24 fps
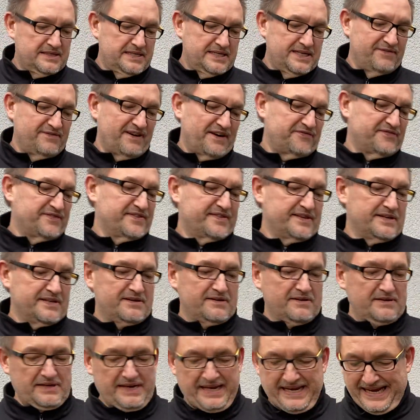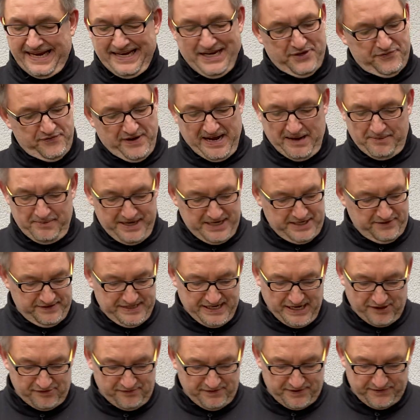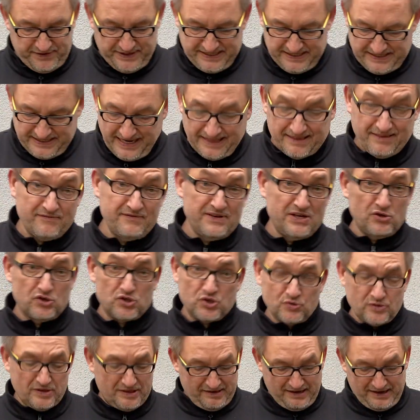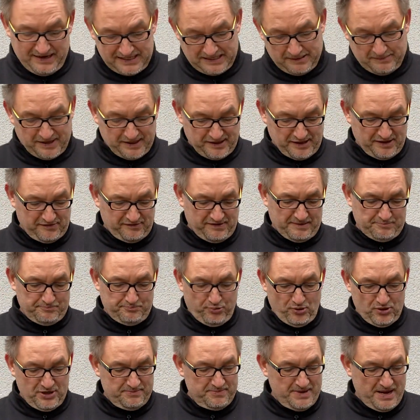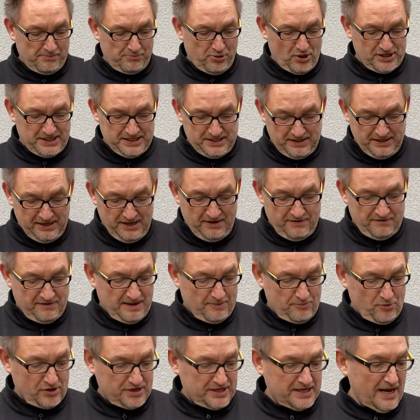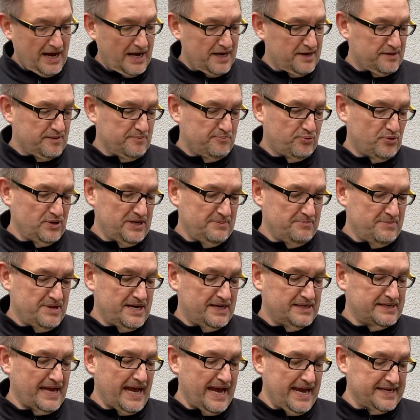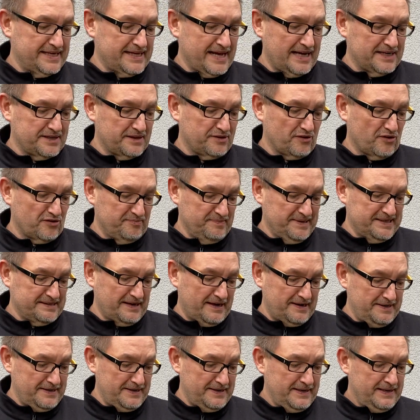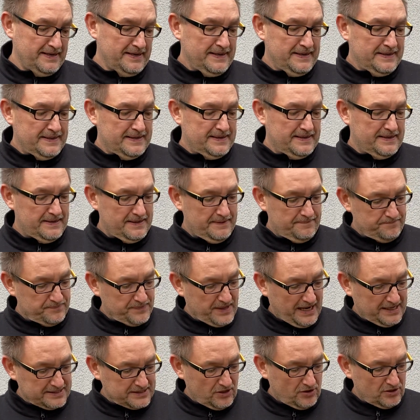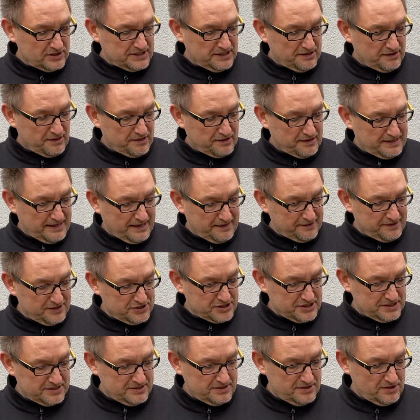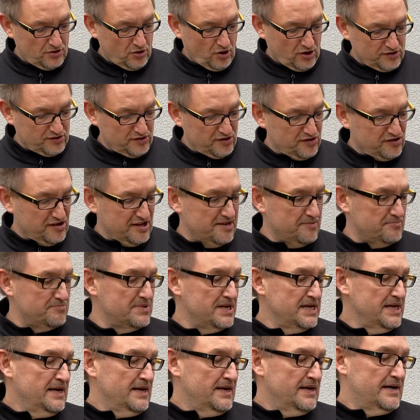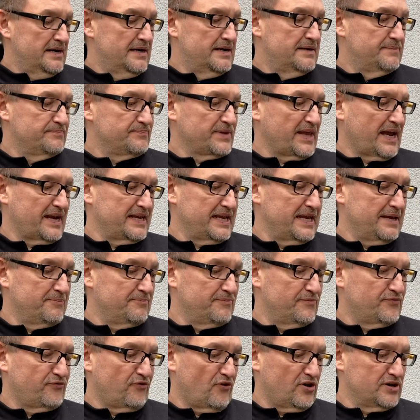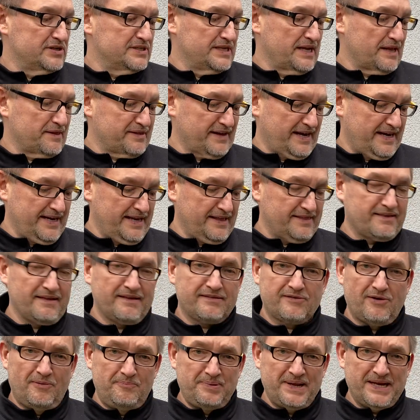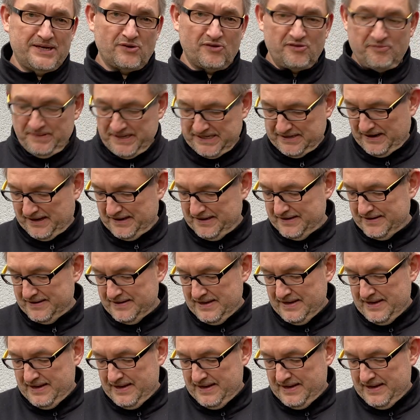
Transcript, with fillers: Die Waffen sind ähnlich verarbeitet wie das, was wir in den letzten Videos schon gezeigt haben. Das heißt, wir haben Polymer Body, wir haben auch hier alles in Polymer. Der Handguard ist aus Metall, ähm, hat ja auch dieses klassische Lock-System. Ähm, dann eben vorne der Silencer ist komplett aus Metall.